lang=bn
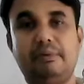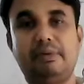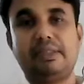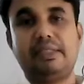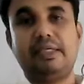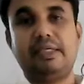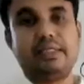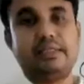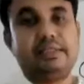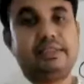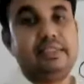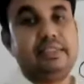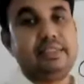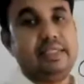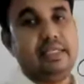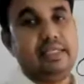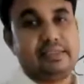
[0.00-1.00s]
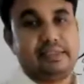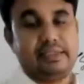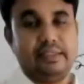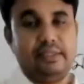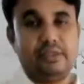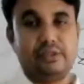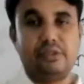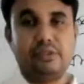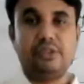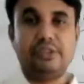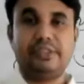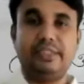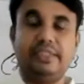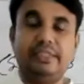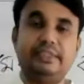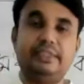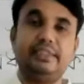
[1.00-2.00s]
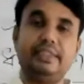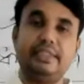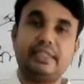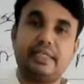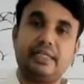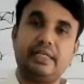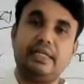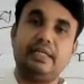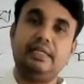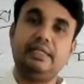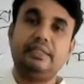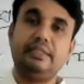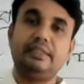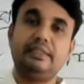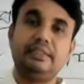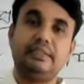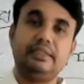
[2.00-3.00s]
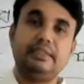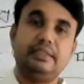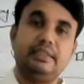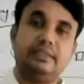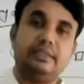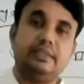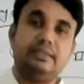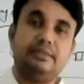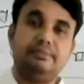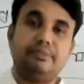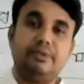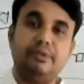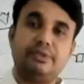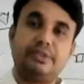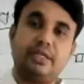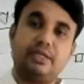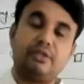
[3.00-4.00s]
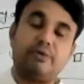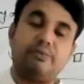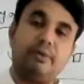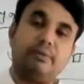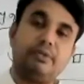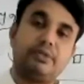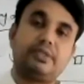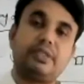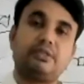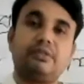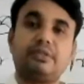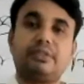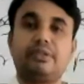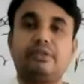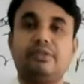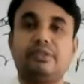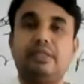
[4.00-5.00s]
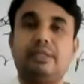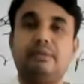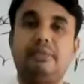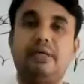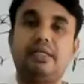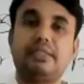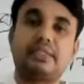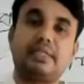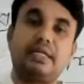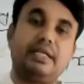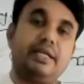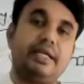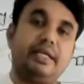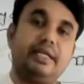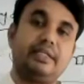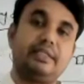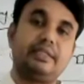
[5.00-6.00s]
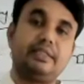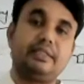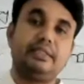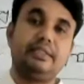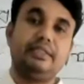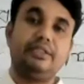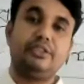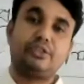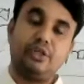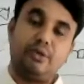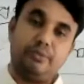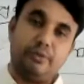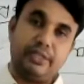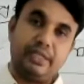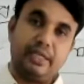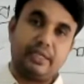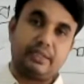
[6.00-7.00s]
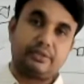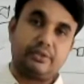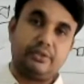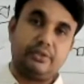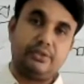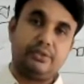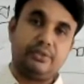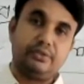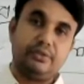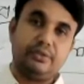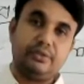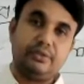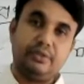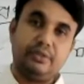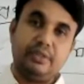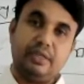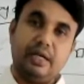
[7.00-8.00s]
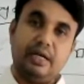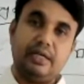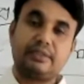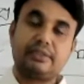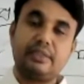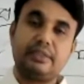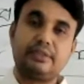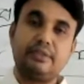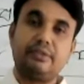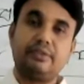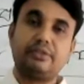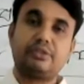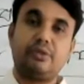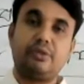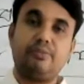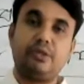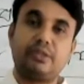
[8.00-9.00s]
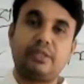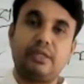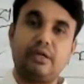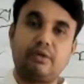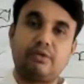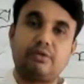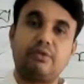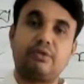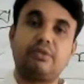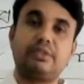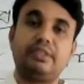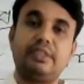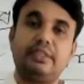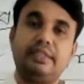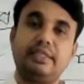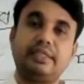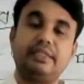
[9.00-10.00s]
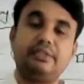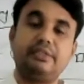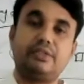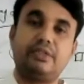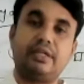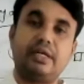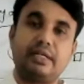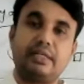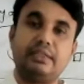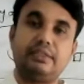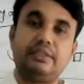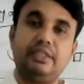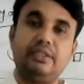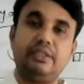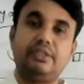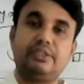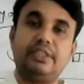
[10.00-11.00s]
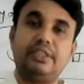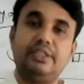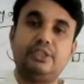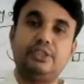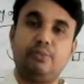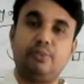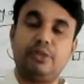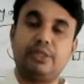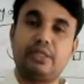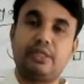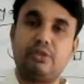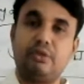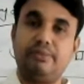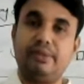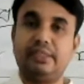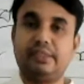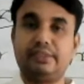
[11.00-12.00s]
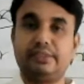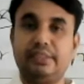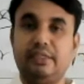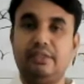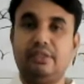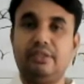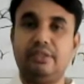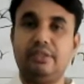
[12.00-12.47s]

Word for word: আমাদের একটা চিঠি লিখতে হতো সেই চিঠিখানা পৌঁছানোর ব্যবস্থা করতে করতে মাসখানেক সময় লাগত আস্তে আস্তে সভ্যতা অগ্রগতির দিকে যখন আগাচ্ছিল সেই সময়টা কমে আসছিল